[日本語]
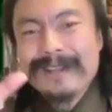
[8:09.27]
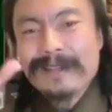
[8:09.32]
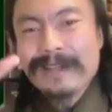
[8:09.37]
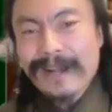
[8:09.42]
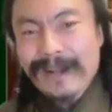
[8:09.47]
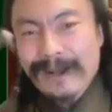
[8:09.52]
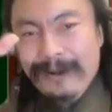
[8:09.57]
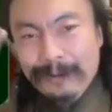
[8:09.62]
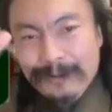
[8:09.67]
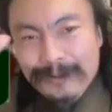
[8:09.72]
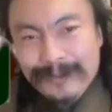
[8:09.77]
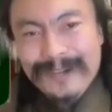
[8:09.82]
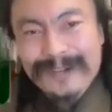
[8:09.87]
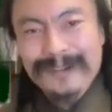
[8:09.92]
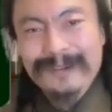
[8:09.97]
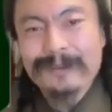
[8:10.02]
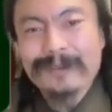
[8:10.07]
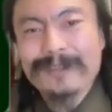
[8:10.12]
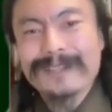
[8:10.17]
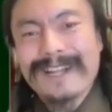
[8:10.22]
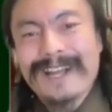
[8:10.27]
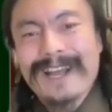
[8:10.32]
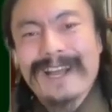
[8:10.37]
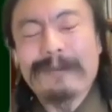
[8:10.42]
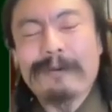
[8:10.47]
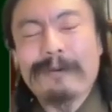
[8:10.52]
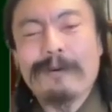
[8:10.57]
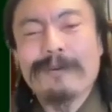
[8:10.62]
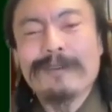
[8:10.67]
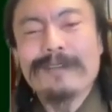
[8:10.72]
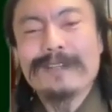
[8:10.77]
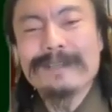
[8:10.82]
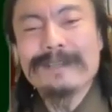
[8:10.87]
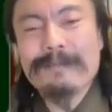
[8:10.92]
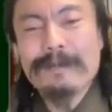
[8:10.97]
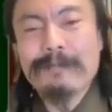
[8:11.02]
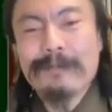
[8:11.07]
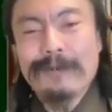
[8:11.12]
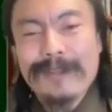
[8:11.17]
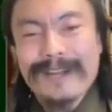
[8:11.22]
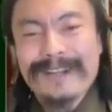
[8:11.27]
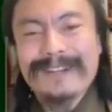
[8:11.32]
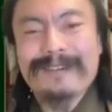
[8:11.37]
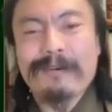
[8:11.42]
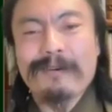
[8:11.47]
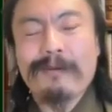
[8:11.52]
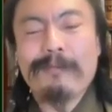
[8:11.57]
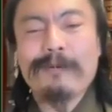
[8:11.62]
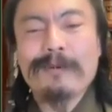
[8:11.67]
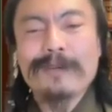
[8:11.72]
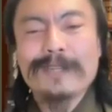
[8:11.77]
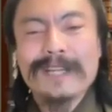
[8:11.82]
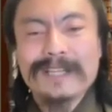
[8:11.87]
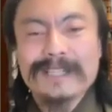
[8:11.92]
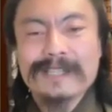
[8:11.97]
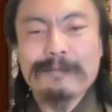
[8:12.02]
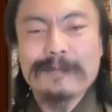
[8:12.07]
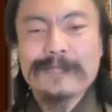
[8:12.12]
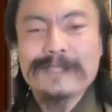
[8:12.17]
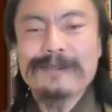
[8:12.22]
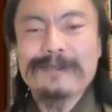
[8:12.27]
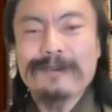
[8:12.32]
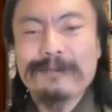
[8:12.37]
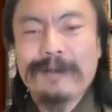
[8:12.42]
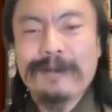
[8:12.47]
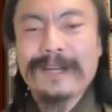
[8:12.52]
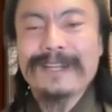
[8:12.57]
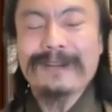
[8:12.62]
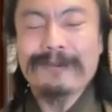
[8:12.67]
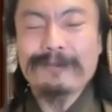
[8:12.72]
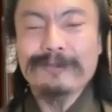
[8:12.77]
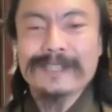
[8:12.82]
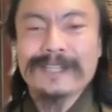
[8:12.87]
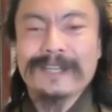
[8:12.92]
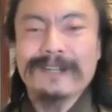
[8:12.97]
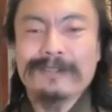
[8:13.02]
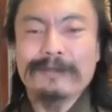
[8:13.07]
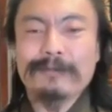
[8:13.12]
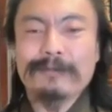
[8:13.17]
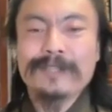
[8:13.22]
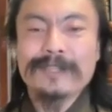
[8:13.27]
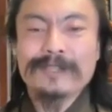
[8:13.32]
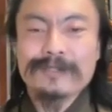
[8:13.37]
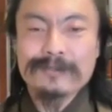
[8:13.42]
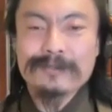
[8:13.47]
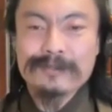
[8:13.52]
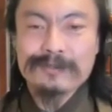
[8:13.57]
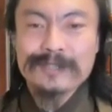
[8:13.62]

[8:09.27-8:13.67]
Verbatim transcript: なんかことあることにね、あの、意味もなく思い出して、別に踏まれたことじゃなくてもいいですよ。